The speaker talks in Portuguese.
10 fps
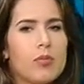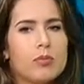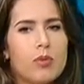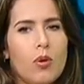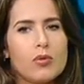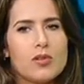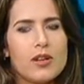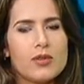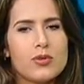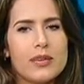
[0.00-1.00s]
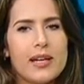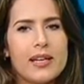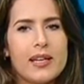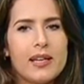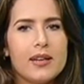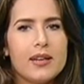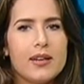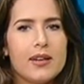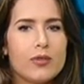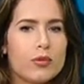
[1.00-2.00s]
Bom, Sérgio, aí
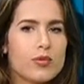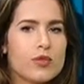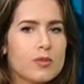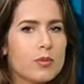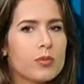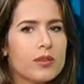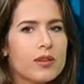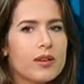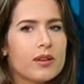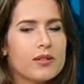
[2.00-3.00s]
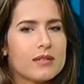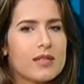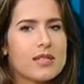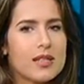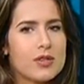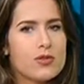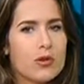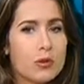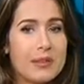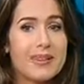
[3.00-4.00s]
eu vou te responder da seguinte
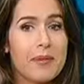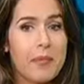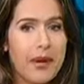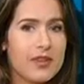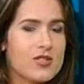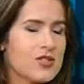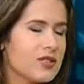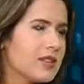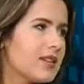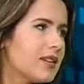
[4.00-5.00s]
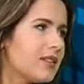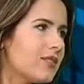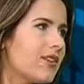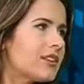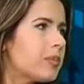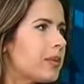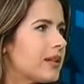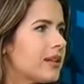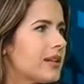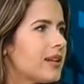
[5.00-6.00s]
forma: depende. Vai
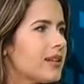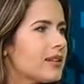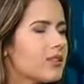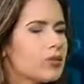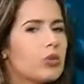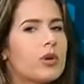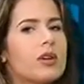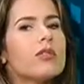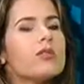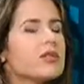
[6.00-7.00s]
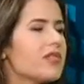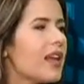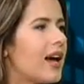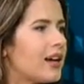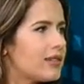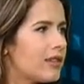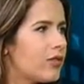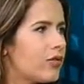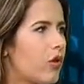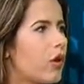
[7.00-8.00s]
depender do que você falar, da
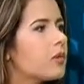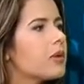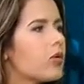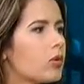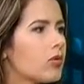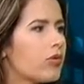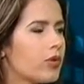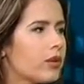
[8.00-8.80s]
forma como Mas, for.